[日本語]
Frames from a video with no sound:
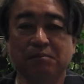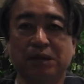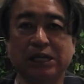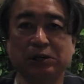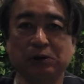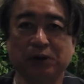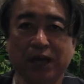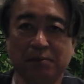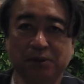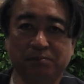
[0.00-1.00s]
まあ、今日の
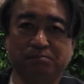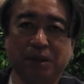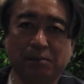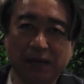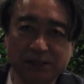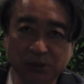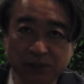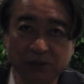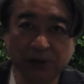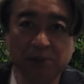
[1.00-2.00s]
ゲーム、まあ、
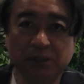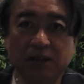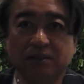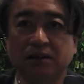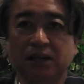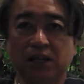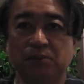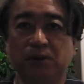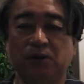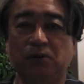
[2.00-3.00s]
マストウィンのゲームだったんだけど
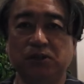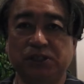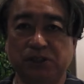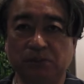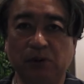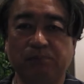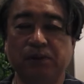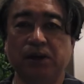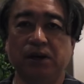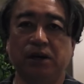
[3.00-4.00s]
も惜しく
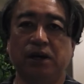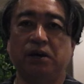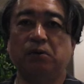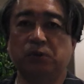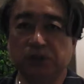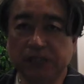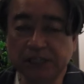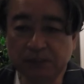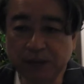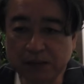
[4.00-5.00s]
も、えー、落として
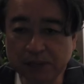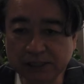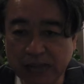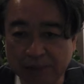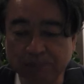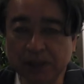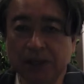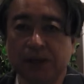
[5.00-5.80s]
しまいました、